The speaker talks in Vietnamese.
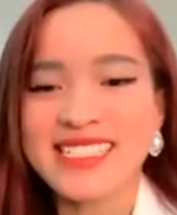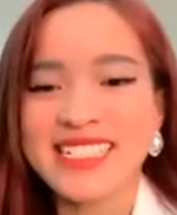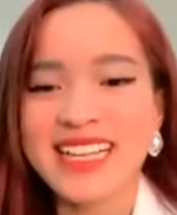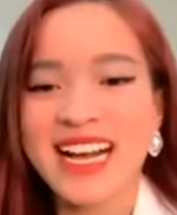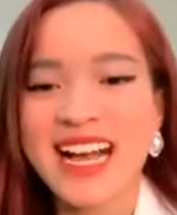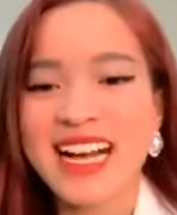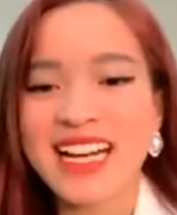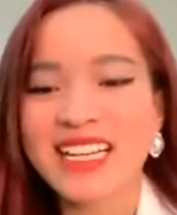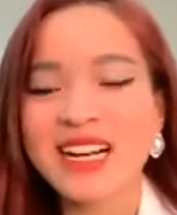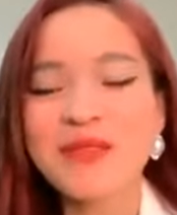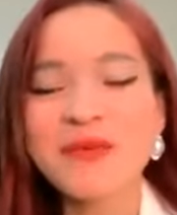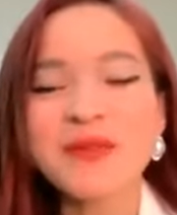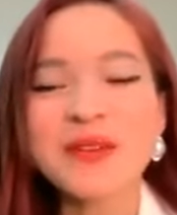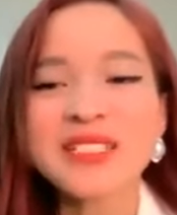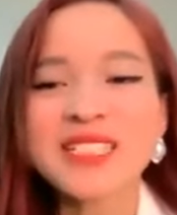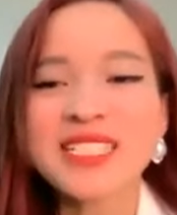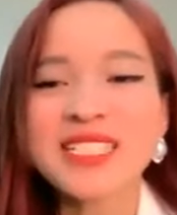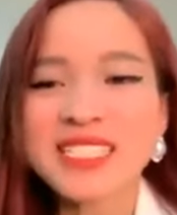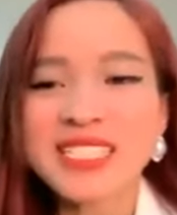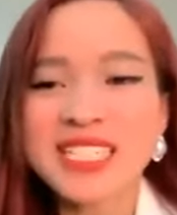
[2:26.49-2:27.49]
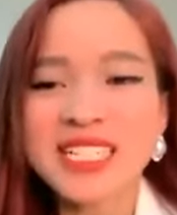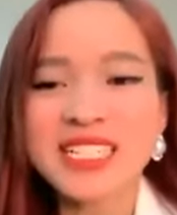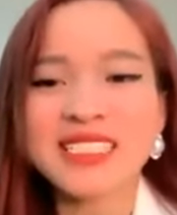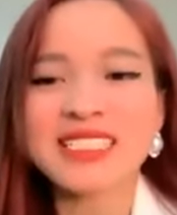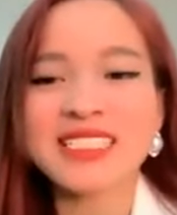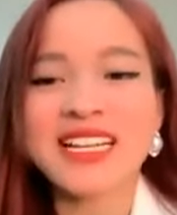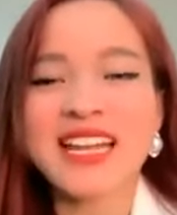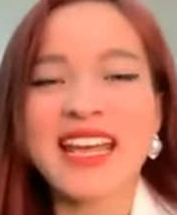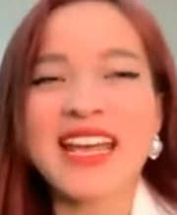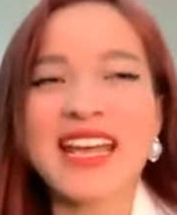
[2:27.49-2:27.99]
À, không có tích cực
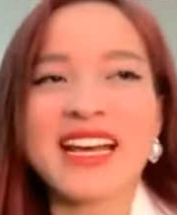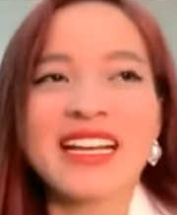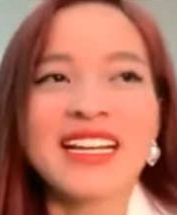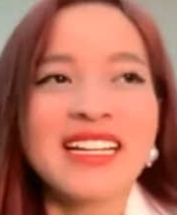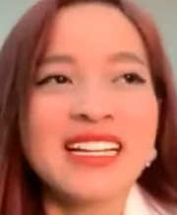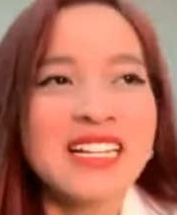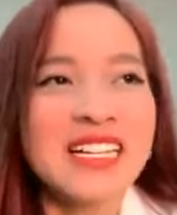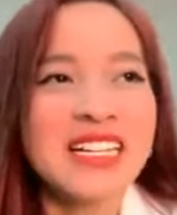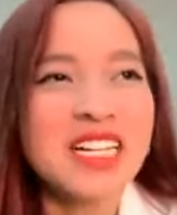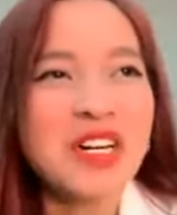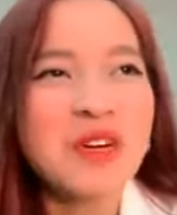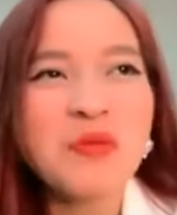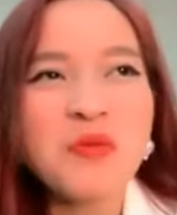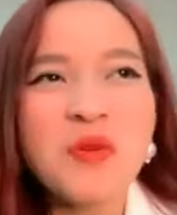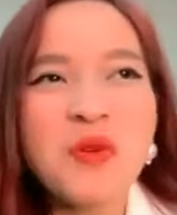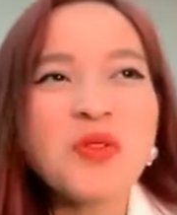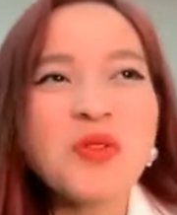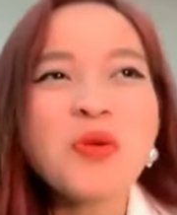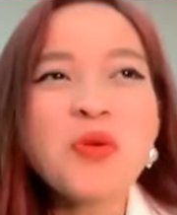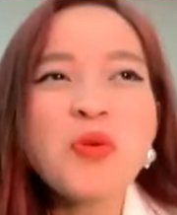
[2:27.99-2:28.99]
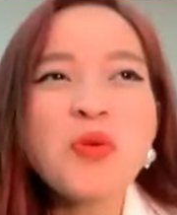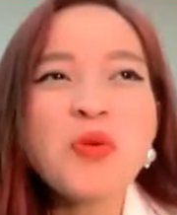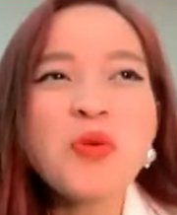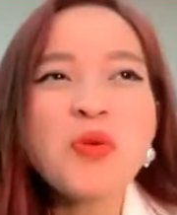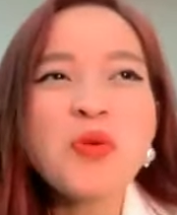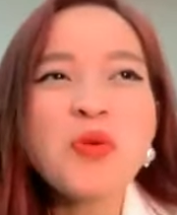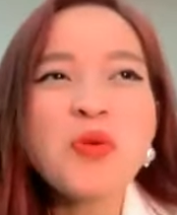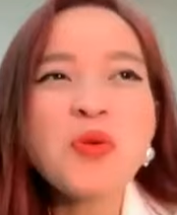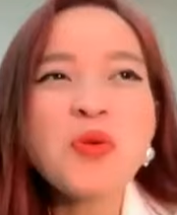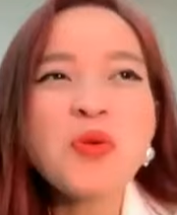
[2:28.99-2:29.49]
nè, không có
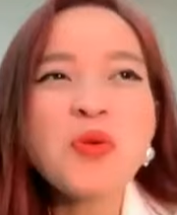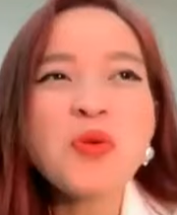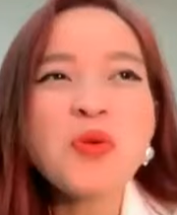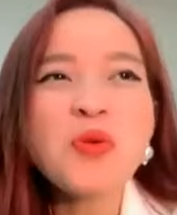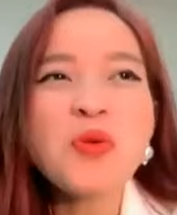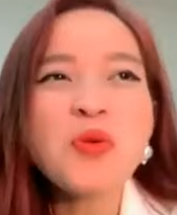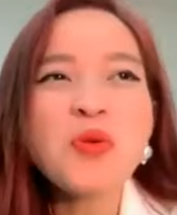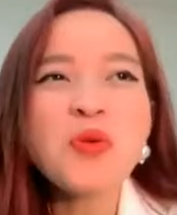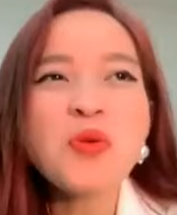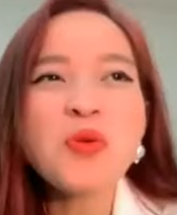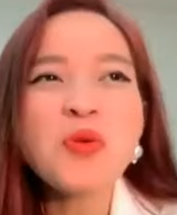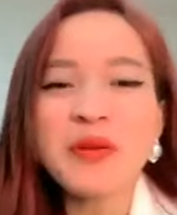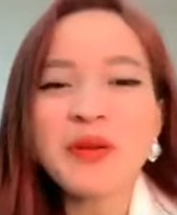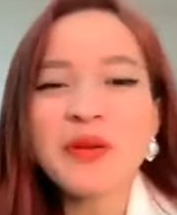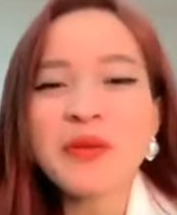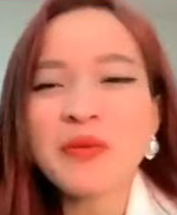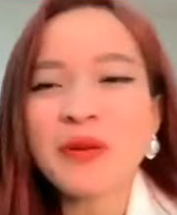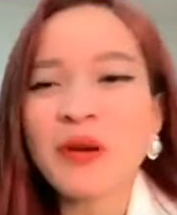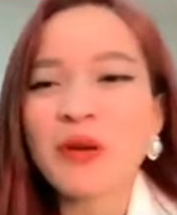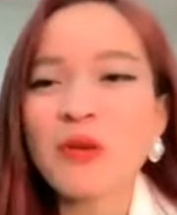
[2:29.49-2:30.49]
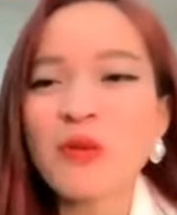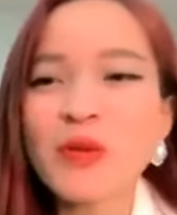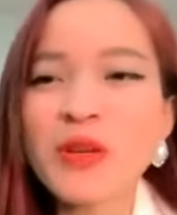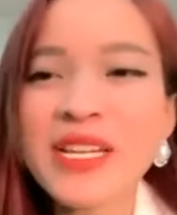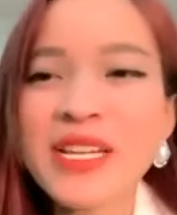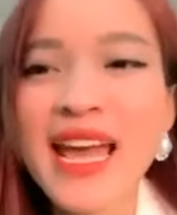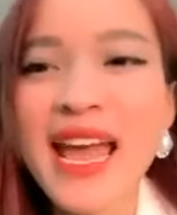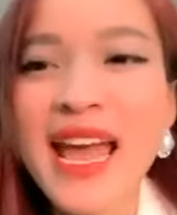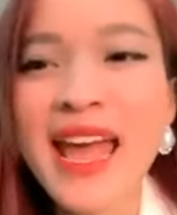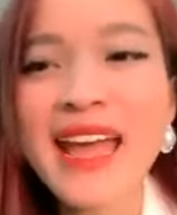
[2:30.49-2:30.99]
vui nè, cái người mà lúc nào
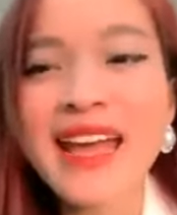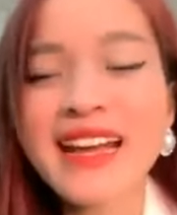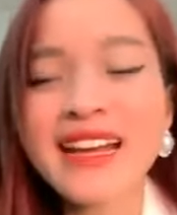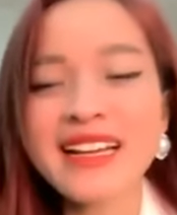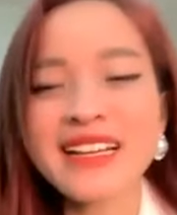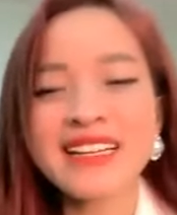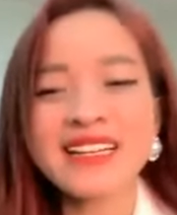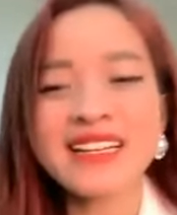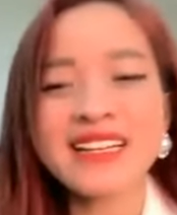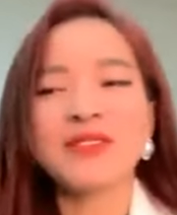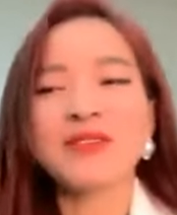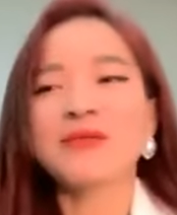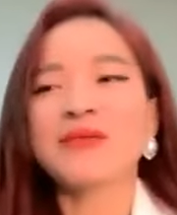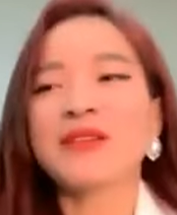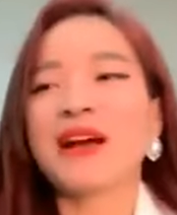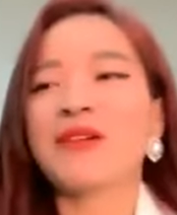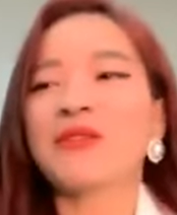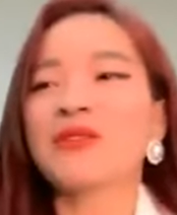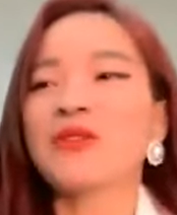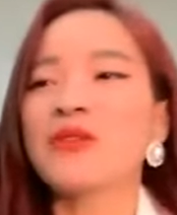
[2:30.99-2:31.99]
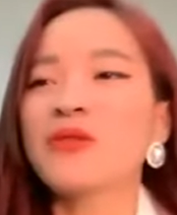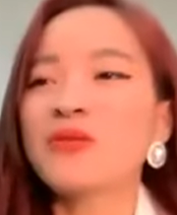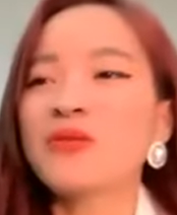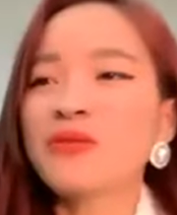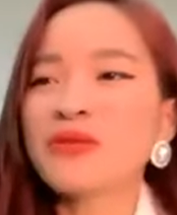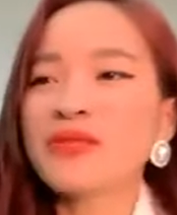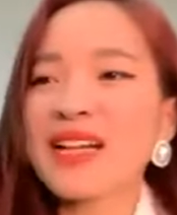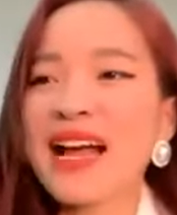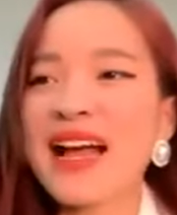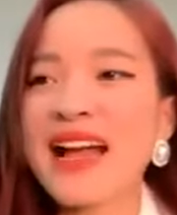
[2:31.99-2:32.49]
cũng chán, lúc nào
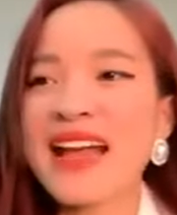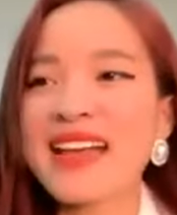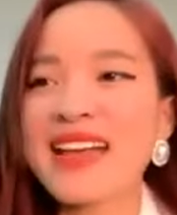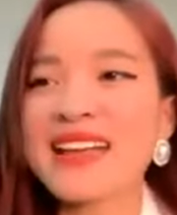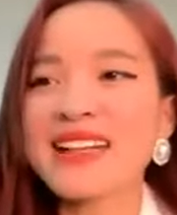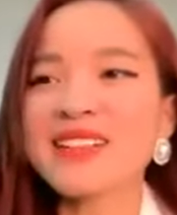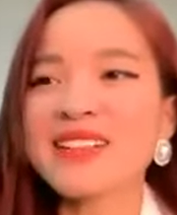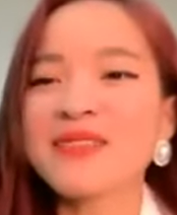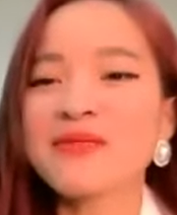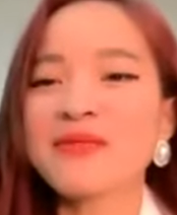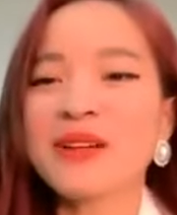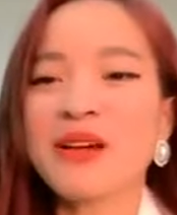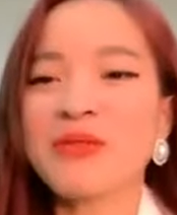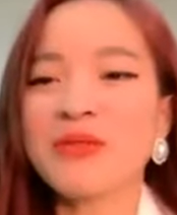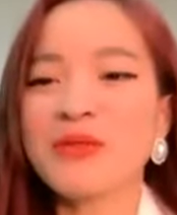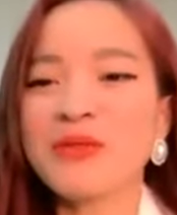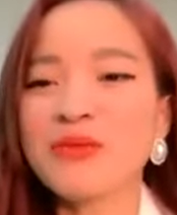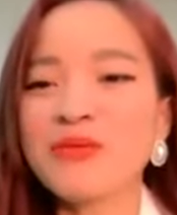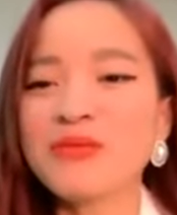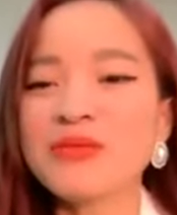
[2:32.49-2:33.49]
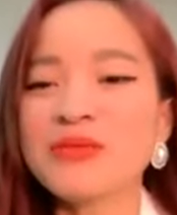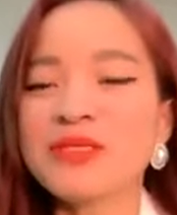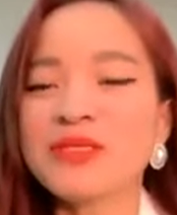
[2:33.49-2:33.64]
cũng than, lúc nào cũng